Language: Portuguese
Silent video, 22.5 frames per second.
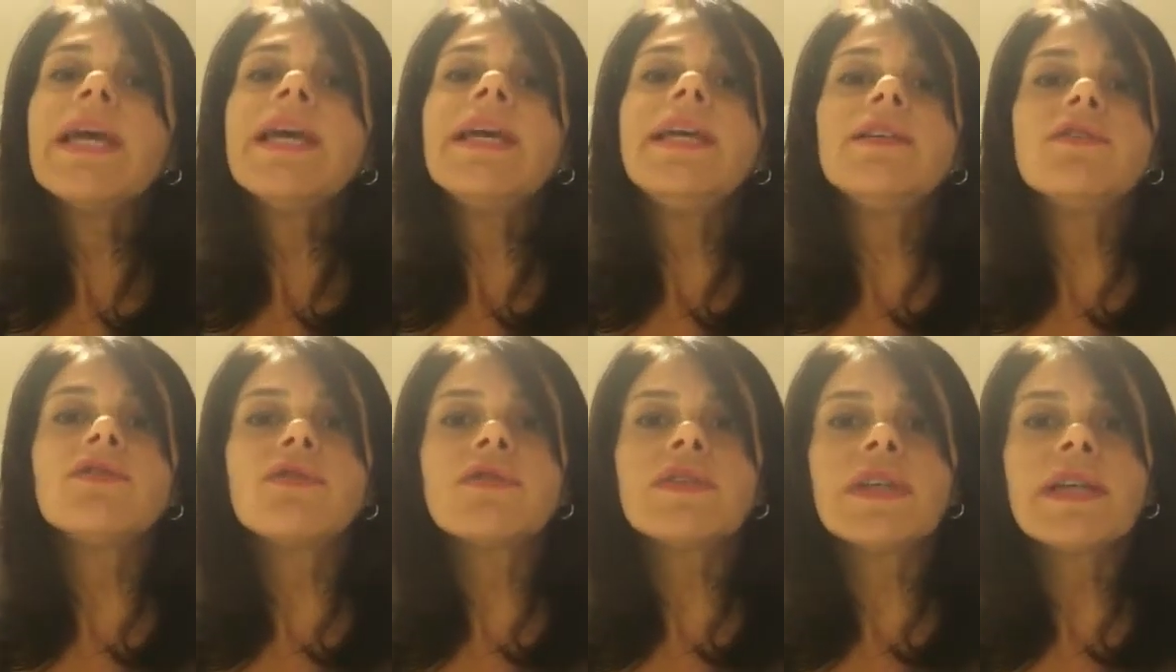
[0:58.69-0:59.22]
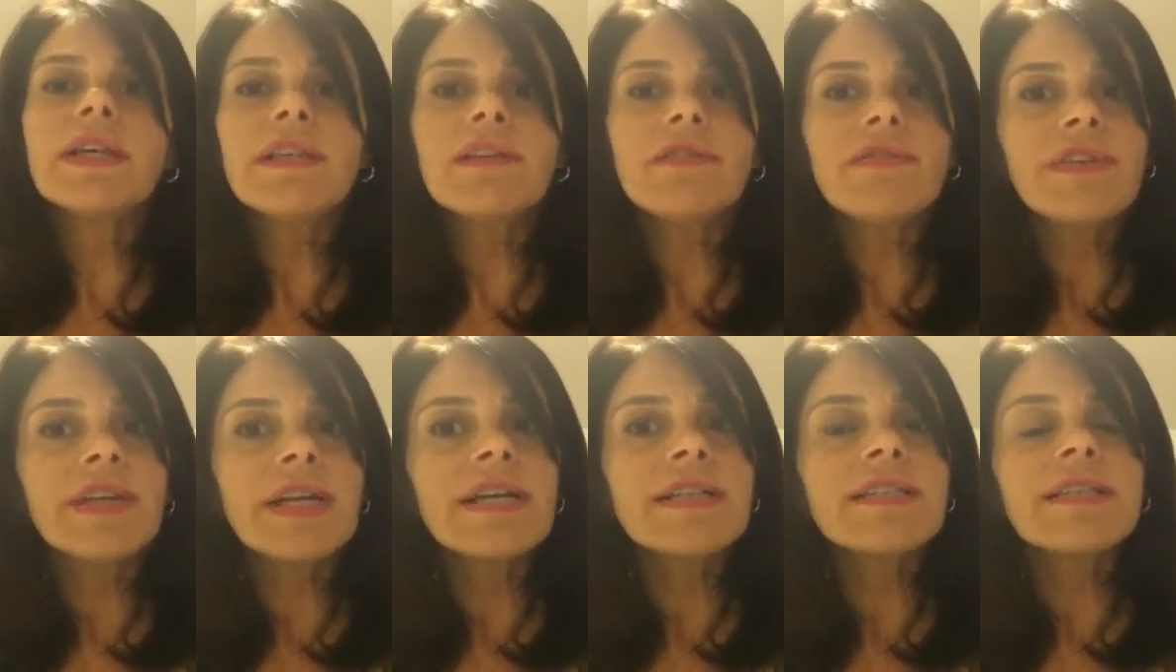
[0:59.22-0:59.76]
Isso
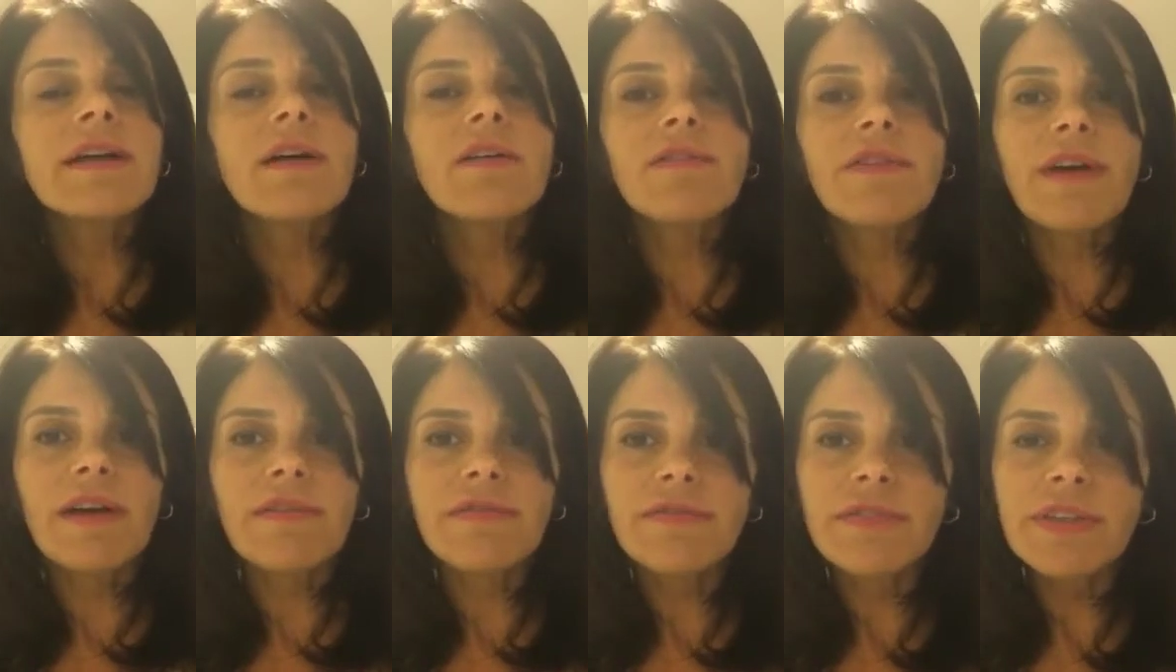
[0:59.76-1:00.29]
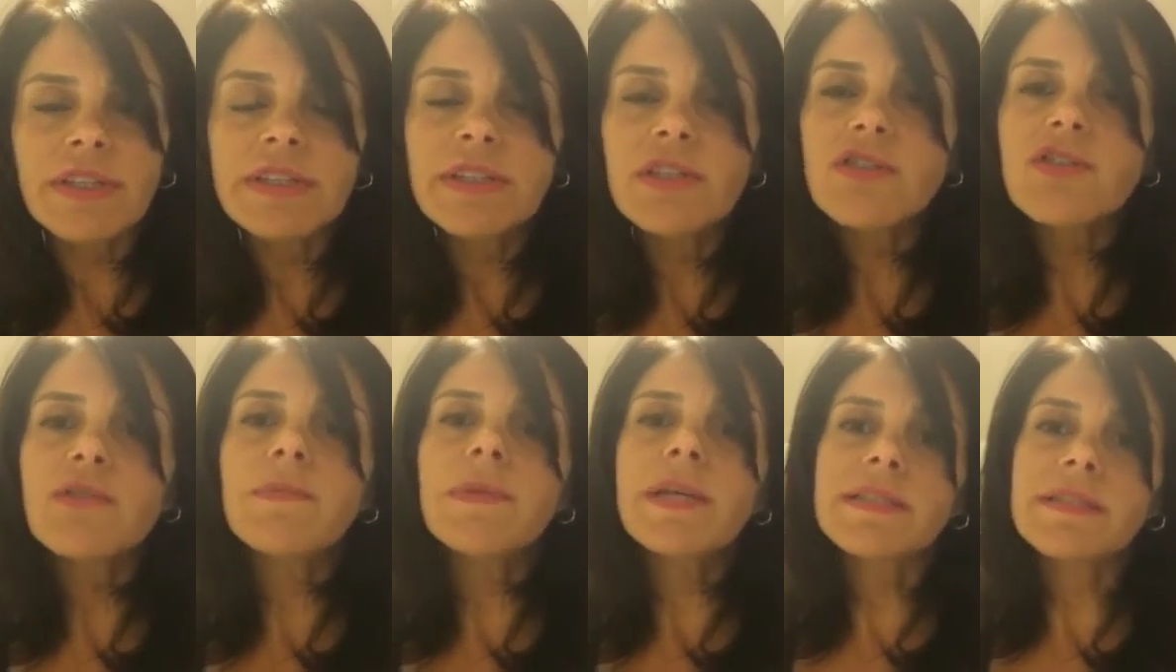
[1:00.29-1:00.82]
significa salvar vidas
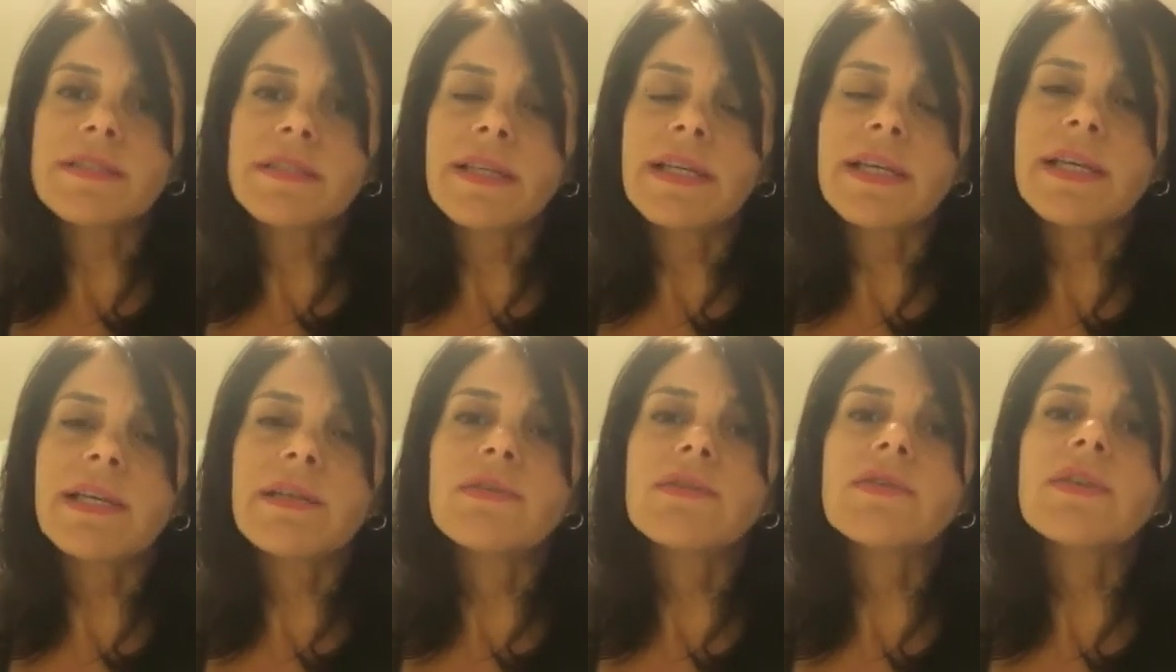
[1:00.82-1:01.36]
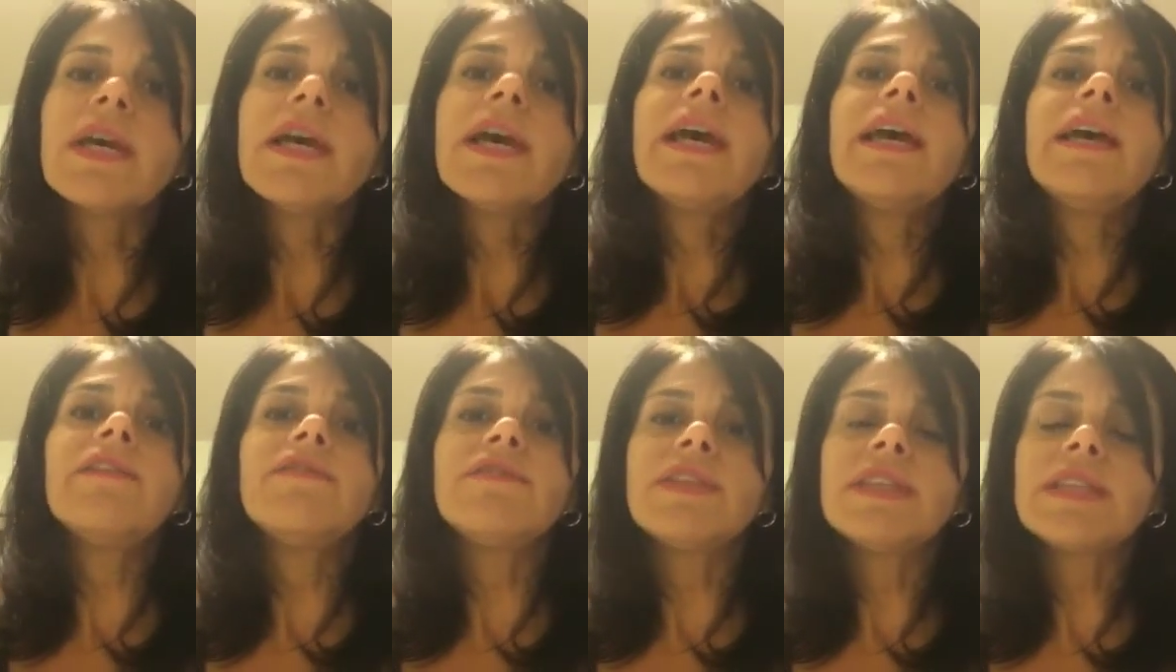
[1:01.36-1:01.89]
de brasileiros,
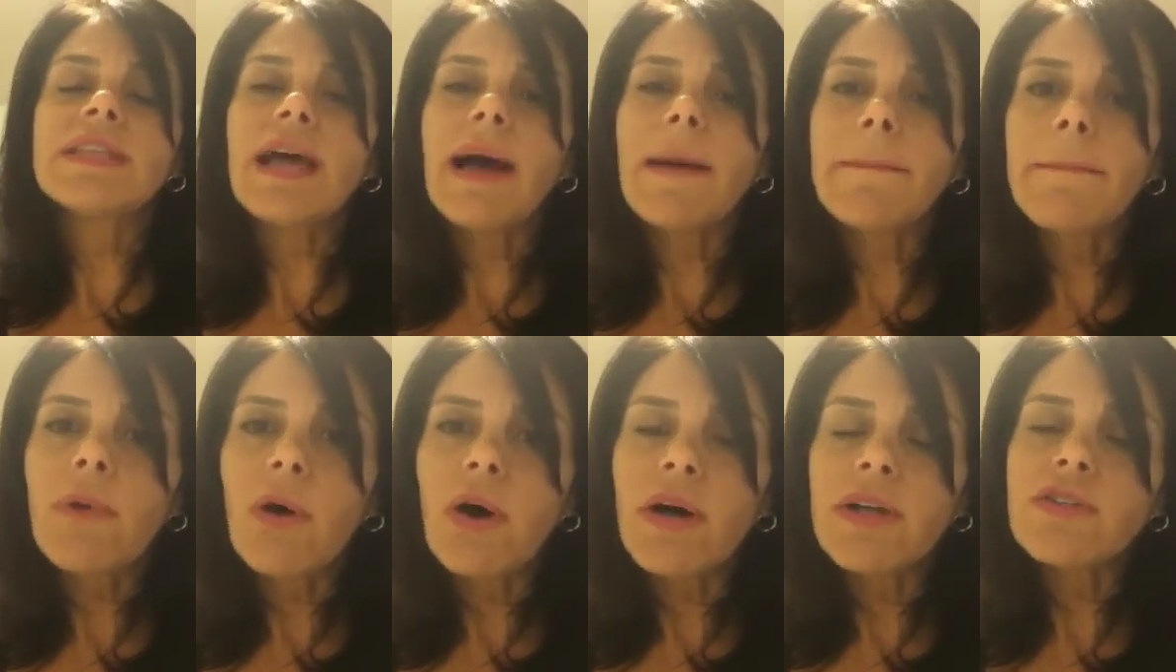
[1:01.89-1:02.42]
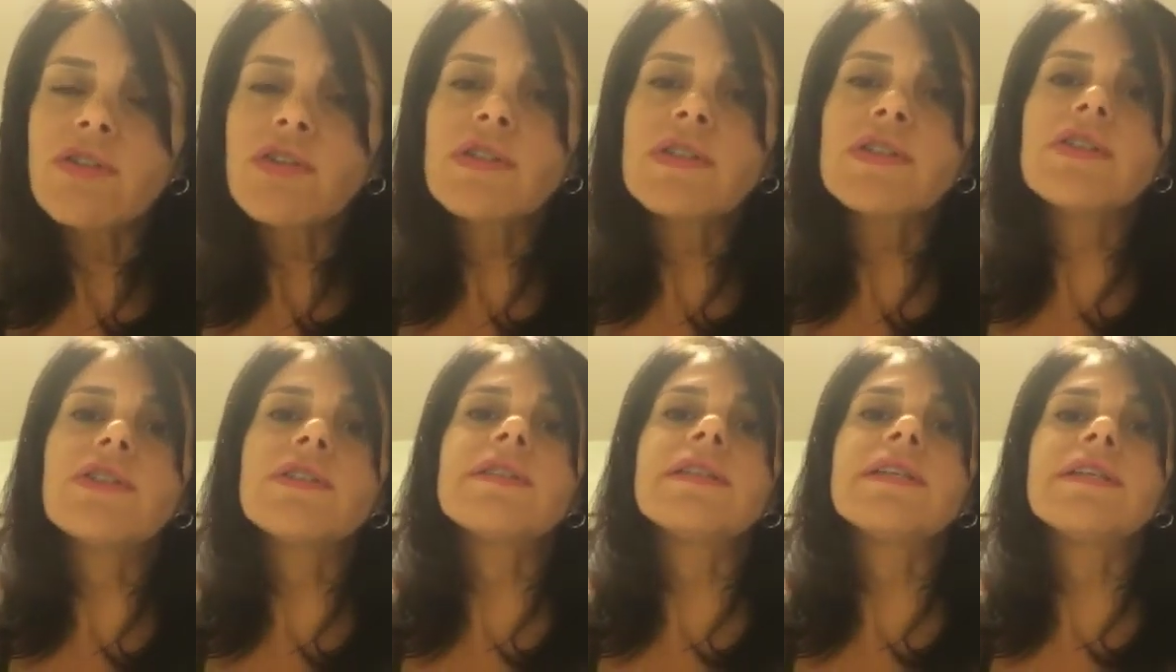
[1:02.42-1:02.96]
evitar mortes
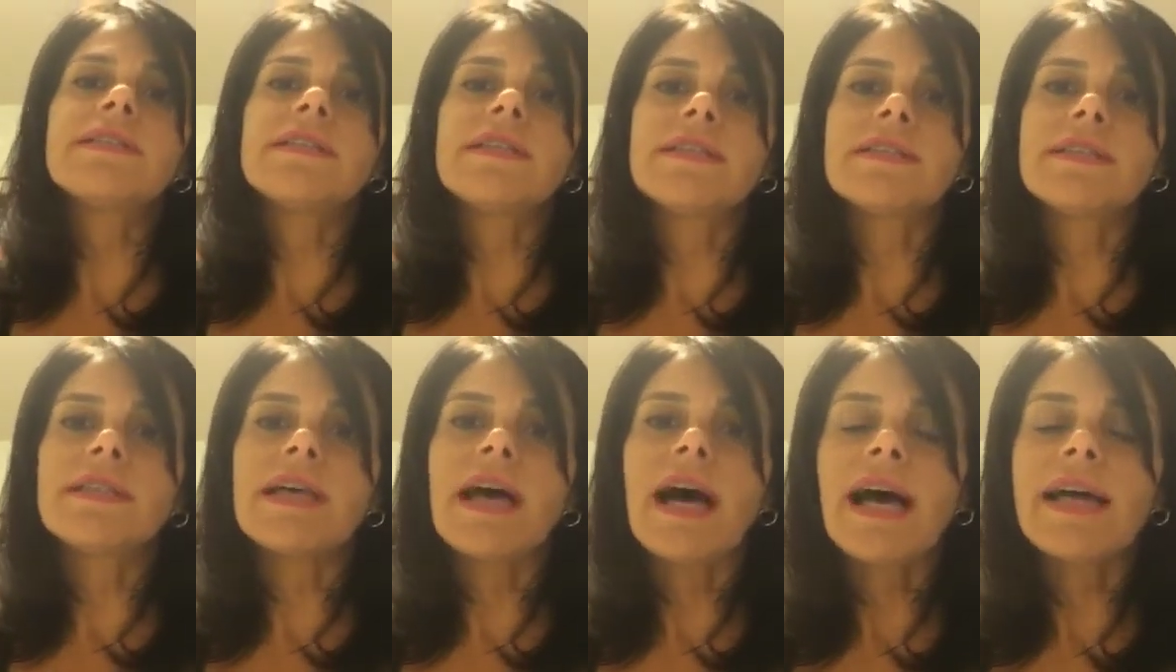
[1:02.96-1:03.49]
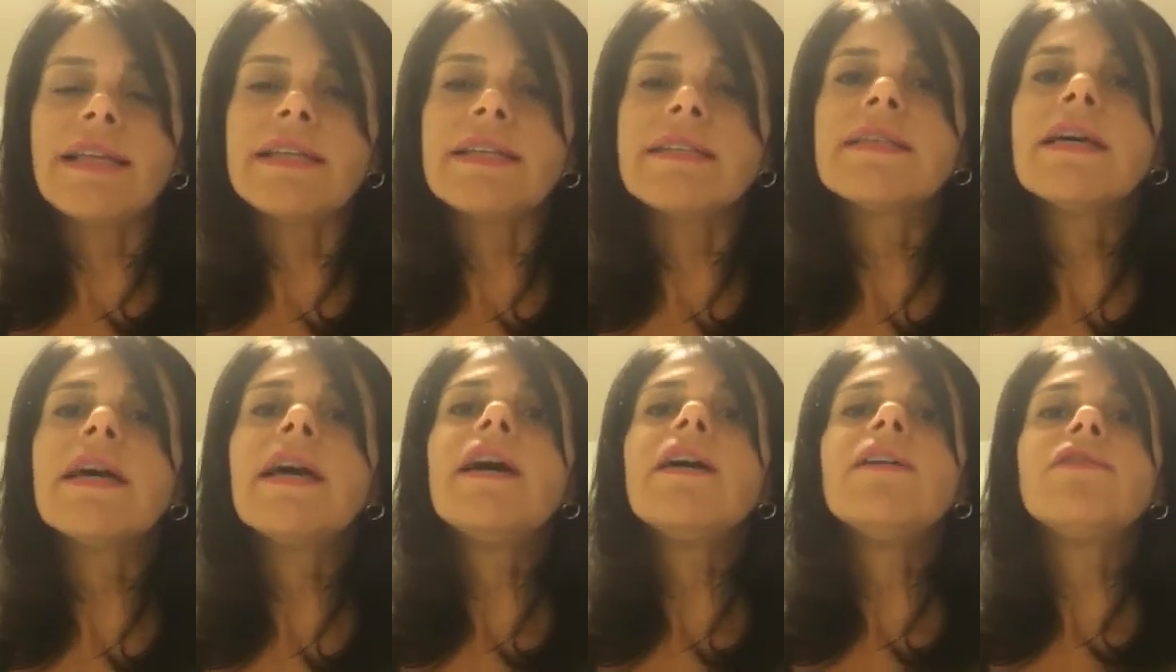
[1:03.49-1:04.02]
desnecessárias.
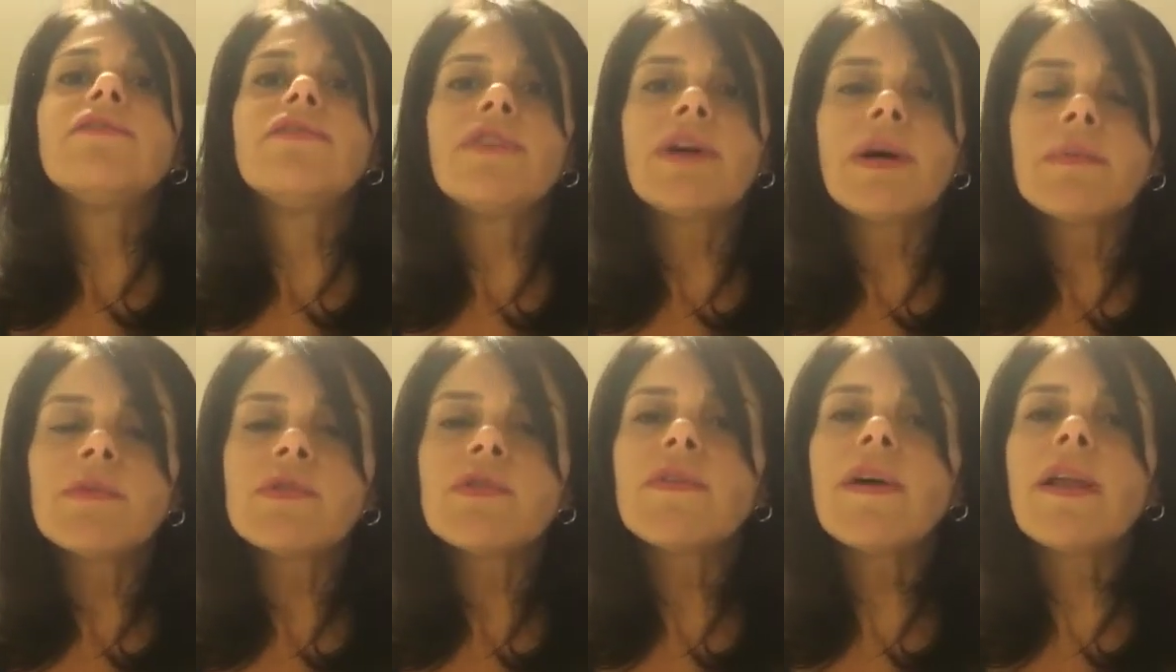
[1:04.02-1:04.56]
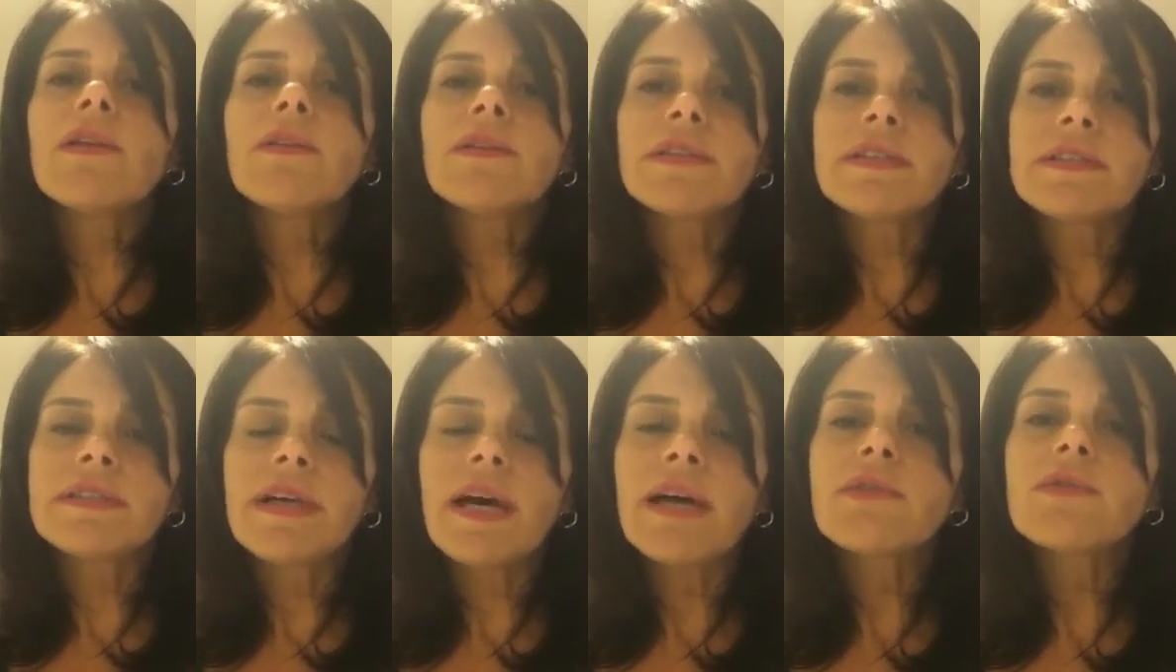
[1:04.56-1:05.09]
Vamos
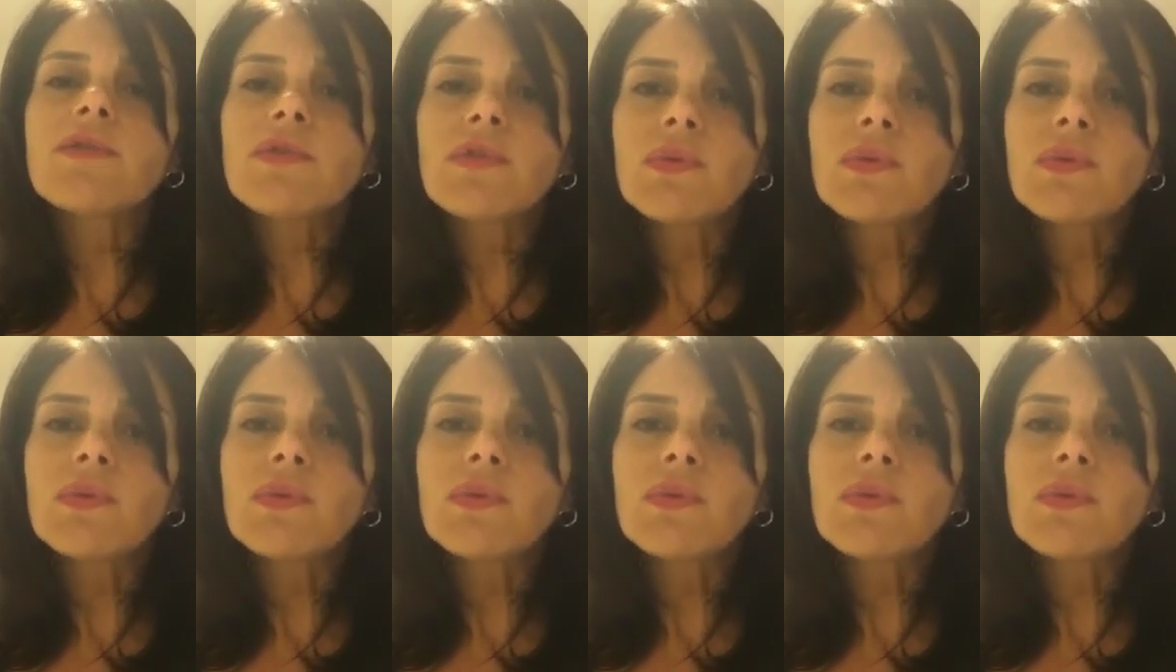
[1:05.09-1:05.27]
valorizar o